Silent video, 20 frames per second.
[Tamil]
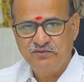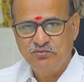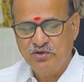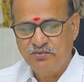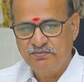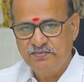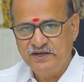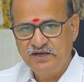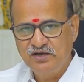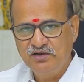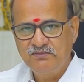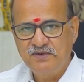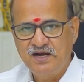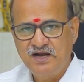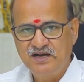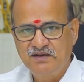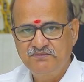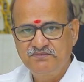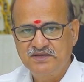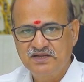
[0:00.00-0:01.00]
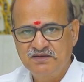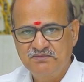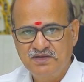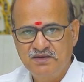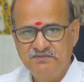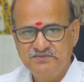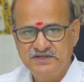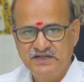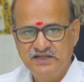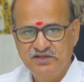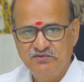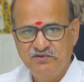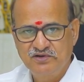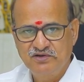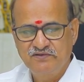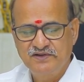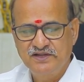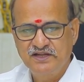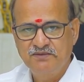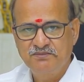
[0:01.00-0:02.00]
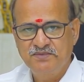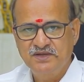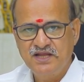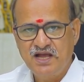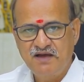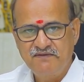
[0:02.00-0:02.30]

ஒரு பெண்ணும் ஆணும் திருமணம் செய்து கொள்வது என்பது